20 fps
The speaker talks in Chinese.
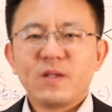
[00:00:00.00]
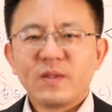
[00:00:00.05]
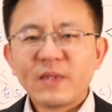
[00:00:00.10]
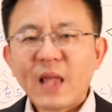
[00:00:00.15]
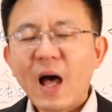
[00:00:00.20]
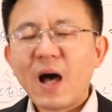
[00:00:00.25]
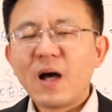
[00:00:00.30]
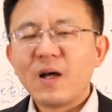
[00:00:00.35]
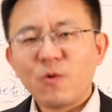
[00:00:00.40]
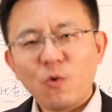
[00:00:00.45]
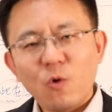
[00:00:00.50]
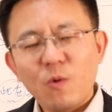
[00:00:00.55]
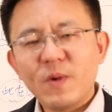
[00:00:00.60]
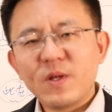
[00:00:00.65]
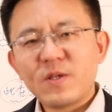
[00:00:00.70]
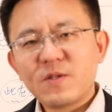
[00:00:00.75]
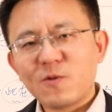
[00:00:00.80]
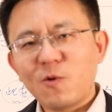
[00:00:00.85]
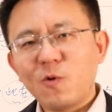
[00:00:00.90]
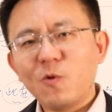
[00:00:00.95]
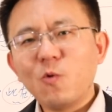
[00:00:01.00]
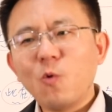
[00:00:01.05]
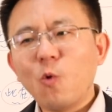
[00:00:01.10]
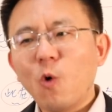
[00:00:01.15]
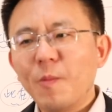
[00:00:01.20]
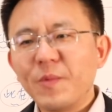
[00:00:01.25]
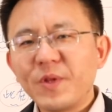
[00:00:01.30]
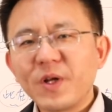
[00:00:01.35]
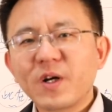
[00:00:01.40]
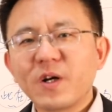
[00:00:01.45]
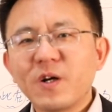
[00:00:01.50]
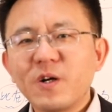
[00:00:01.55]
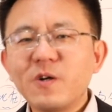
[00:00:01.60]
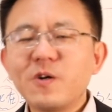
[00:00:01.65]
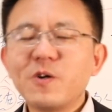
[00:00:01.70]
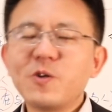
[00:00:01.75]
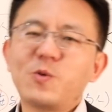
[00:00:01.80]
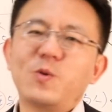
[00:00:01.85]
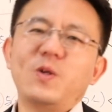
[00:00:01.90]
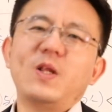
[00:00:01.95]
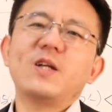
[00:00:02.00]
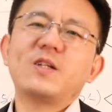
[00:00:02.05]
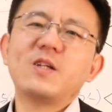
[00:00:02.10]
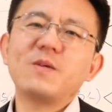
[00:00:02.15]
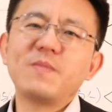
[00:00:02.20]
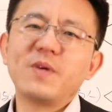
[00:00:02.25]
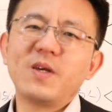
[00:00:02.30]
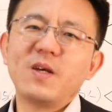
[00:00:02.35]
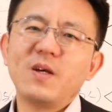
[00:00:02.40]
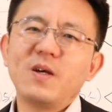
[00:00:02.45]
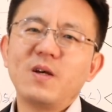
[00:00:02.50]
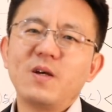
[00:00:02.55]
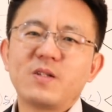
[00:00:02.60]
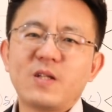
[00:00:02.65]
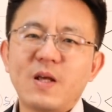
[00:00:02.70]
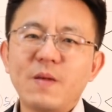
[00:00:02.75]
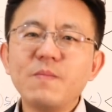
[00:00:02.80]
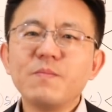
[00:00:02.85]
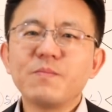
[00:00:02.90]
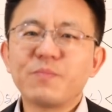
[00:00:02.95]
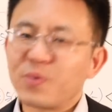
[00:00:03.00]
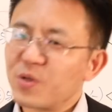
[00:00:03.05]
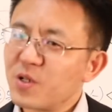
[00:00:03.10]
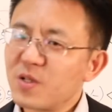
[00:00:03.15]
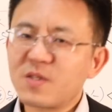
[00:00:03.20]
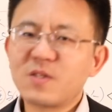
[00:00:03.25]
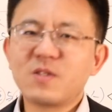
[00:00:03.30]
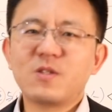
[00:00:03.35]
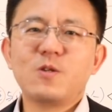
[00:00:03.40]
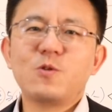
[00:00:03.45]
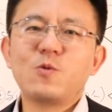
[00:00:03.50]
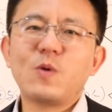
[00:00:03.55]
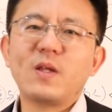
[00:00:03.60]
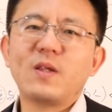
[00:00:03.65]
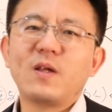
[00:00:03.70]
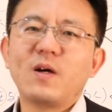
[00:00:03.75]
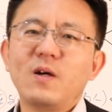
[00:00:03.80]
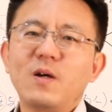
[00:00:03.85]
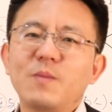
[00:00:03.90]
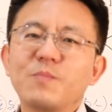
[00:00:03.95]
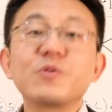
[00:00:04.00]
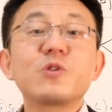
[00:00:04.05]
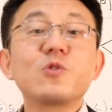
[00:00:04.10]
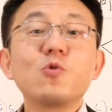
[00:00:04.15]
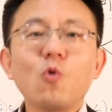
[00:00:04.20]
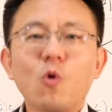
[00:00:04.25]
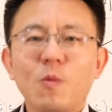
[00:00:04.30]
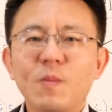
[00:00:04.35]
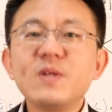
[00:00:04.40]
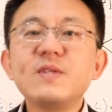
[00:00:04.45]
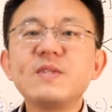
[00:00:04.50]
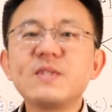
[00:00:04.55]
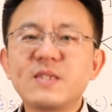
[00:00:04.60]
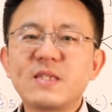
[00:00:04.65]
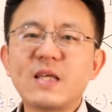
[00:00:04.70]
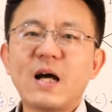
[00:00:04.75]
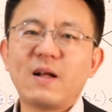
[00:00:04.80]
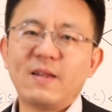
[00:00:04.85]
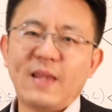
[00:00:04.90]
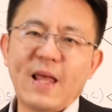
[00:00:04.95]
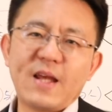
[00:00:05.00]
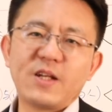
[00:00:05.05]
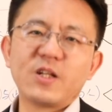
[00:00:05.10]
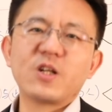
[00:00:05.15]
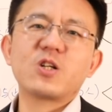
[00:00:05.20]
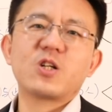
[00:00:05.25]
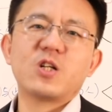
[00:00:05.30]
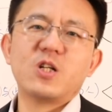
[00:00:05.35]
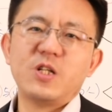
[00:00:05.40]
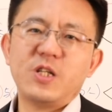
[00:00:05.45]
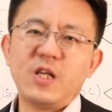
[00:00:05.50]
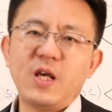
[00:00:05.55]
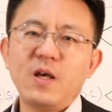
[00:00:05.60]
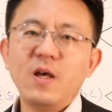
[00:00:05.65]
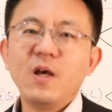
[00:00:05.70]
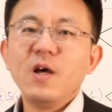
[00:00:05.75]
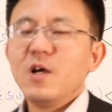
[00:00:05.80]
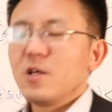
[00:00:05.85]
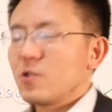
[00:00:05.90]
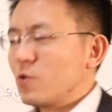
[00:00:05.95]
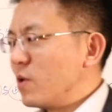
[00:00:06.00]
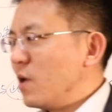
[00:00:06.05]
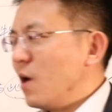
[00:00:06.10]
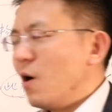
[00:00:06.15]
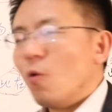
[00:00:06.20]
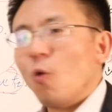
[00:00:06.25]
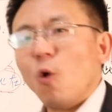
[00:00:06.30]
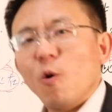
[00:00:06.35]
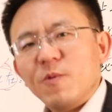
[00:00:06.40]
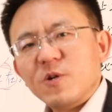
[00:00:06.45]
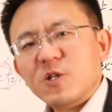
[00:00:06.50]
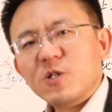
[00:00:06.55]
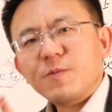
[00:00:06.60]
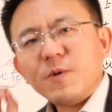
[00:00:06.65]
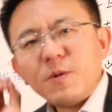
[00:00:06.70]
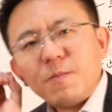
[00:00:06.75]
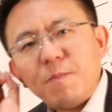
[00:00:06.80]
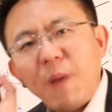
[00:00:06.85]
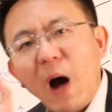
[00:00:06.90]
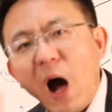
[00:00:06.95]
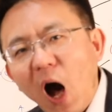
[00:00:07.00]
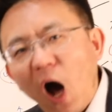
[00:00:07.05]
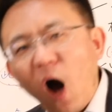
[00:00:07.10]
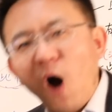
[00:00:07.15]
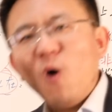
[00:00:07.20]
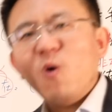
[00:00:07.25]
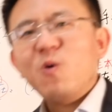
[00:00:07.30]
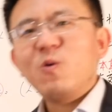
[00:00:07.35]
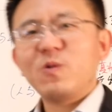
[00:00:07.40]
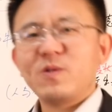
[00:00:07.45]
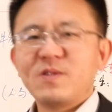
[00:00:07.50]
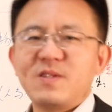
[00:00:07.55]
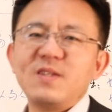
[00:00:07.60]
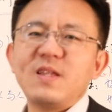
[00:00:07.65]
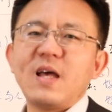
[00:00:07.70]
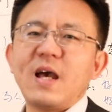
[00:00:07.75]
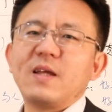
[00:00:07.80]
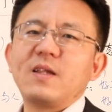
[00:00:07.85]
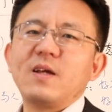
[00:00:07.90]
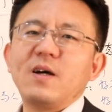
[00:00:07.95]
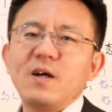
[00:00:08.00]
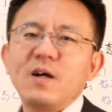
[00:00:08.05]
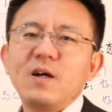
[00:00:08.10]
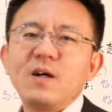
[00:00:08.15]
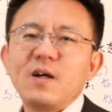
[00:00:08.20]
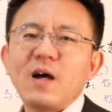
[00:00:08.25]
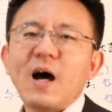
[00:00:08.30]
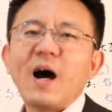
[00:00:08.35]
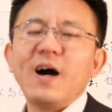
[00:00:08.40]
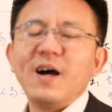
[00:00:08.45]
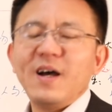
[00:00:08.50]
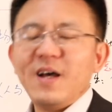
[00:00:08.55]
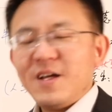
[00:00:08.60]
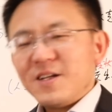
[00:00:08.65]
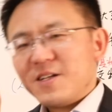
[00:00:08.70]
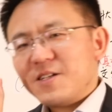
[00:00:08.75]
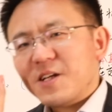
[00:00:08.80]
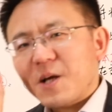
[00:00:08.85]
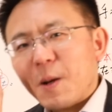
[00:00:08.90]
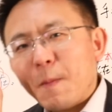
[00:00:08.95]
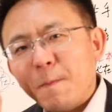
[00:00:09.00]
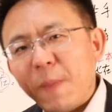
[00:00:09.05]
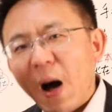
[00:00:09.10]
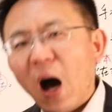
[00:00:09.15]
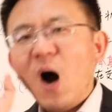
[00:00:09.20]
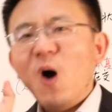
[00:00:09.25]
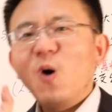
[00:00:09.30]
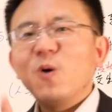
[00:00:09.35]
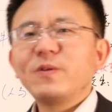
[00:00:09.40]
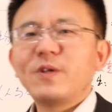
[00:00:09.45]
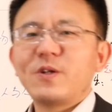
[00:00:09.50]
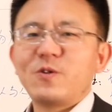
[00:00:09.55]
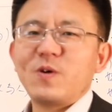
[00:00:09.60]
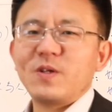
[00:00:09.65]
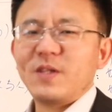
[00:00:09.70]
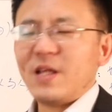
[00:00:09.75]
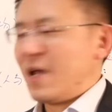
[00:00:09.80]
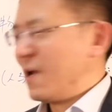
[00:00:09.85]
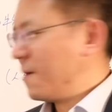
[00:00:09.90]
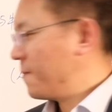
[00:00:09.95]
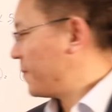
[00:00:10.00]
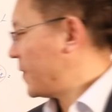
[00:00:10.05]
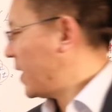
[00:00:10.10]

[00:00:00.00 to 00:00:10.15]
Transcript: 大，我们从我们的科学来证明，人不是自己选的，不是我们想来这个世界，所以我们是被抛进来的啊，这是一个抛的状态。